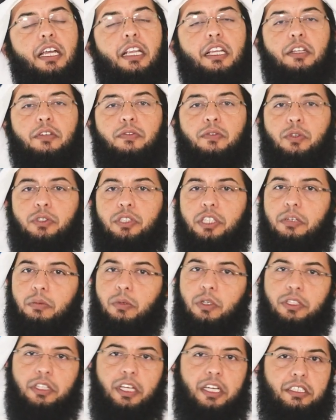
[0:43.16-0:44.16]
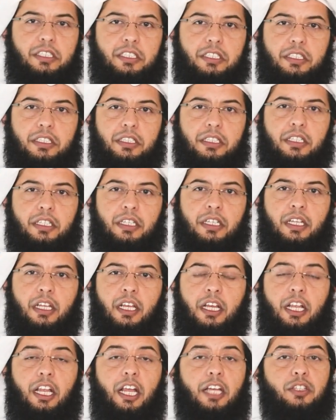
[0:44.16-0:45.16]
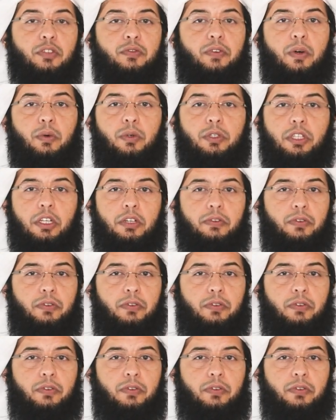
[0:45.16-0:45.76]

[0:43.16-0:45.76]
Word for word: على نفوس المحتاجين لا تفوت